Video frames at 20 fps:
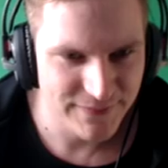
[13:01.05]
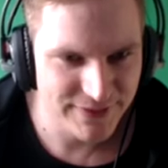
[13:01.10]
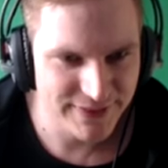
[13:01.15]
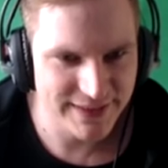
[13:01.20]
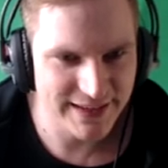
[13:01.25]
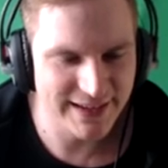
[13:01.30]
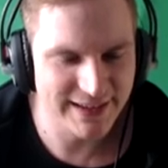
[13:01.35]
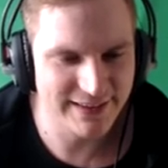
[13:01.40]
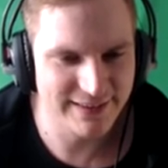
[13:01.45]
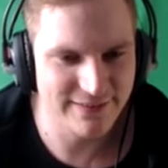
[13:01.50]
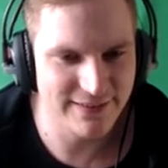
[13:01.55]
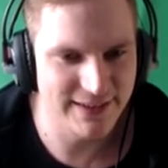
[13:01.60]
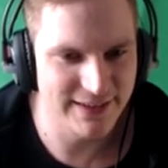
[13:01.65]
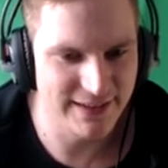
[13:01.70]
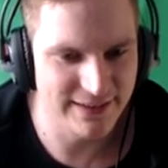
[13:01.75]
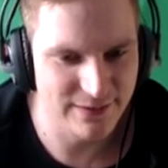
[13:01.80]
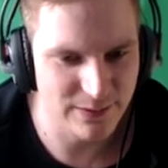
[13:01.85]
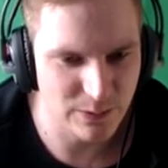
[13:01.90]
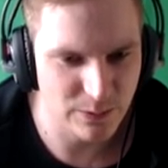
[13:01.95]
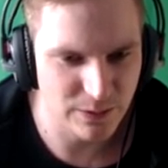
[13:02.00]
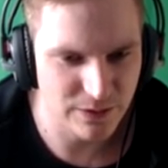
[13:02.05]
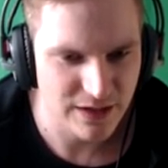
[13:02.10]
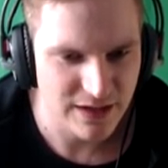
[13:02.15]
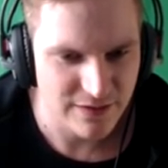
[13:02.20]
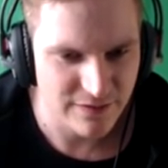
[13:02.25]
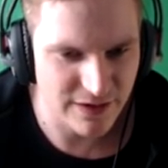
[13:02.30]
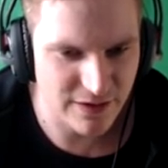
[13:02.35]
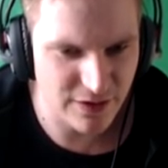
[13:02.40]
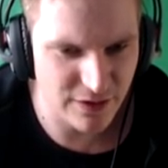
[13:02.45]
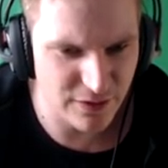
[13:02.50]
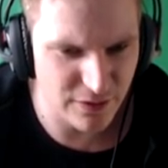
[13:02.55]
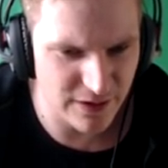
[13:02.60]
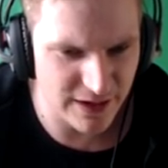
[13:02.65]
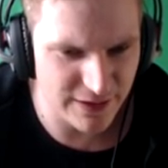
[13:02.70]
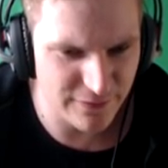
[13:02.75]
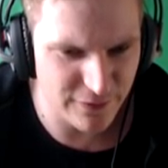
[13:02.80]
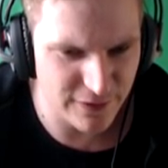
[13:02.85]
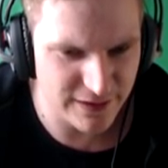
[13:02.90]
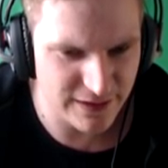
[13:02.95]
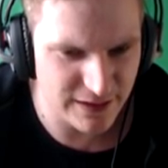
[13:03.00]
Das war nicht so gut. Wir können auch
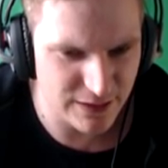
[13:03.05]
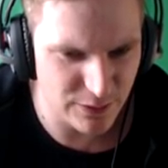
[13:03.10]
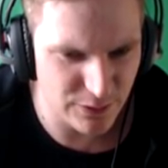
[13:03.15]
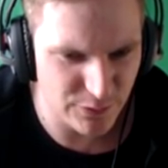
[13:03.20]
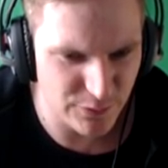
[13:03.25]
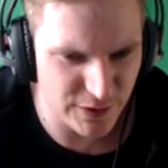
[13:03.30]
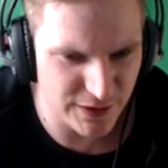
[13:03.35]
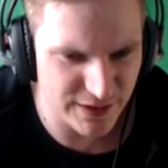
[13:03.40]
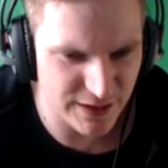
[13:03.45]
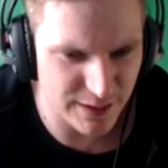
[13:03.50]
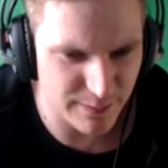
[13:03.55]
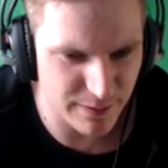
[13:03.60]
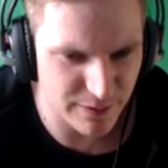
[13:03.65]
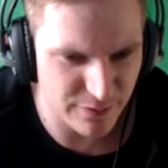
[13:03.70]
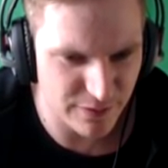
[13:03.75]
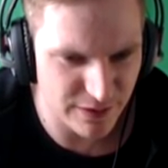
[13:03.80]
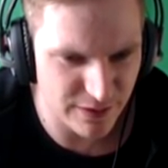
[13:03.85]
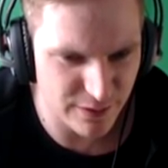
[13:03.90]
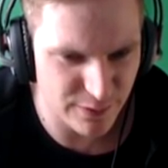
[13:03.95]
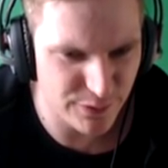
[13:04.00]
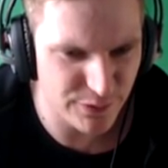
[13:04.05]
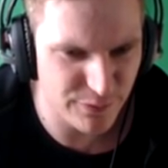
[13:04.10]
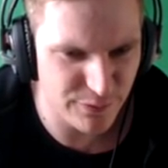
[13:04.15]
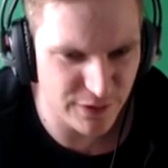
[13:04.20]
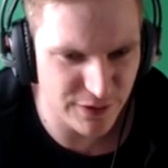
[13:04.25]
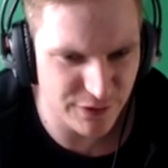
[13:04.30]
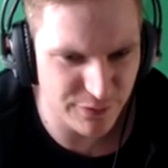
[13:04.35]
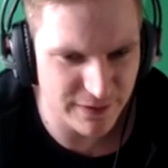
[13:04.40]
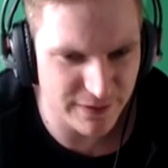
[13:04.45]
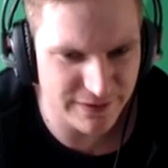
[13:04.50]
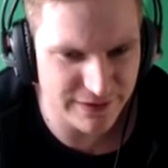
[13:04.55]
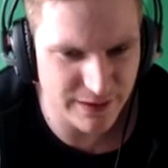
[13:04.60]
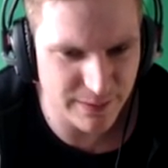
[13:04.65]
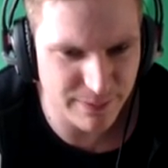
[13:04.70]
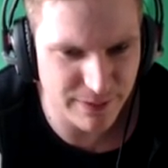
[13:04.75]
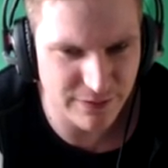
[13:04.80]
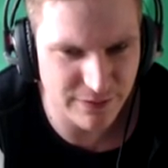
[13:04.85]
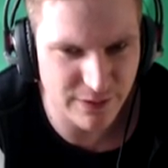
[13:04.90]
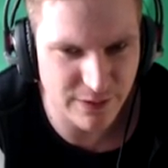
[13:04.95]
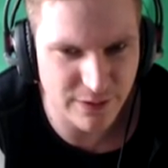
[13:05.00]
einfach hier, uns fehlt ja nicht mehr viel, ne? Uns 24 AP.
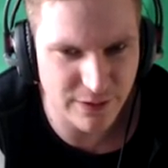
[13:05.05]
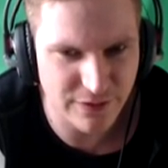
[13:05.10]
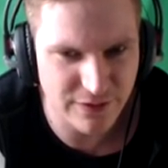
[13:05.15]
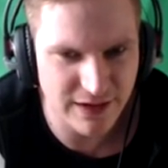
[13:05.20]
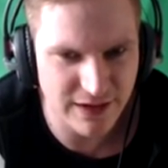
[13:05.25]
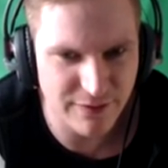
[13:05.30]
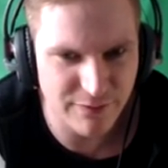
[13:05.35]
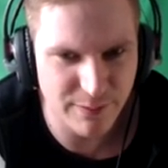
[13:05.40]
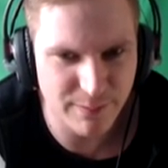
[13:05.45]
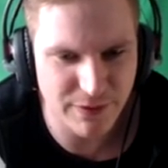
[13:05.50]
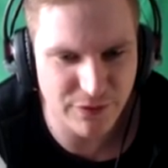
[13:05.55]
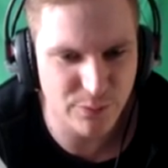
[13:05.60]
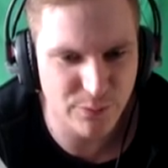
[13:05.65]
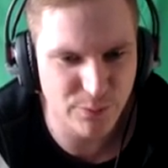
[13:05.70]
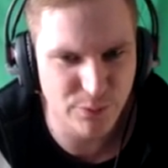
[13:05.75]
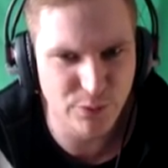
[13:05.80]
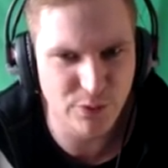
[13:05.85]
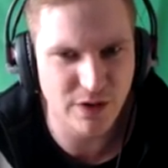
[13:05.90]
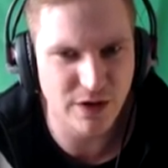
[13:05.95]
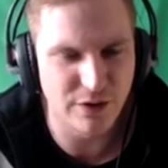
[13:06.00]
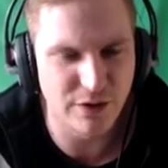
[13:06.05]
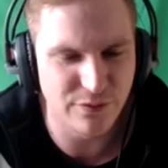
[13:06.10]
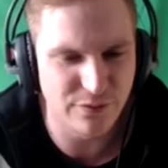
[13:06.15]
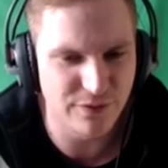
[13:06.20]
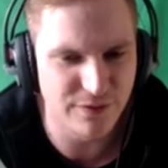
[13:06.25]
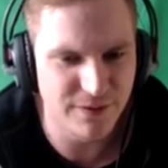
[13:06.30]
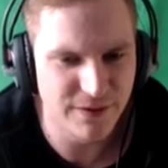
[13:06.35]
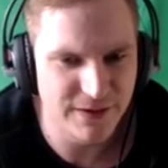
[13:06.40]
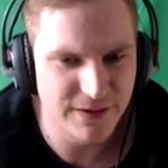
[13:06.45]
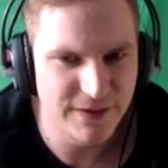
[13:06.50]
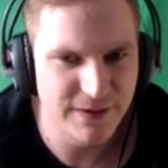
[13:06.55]
Wir können uns ja einfach mal so ein Buch kaufen.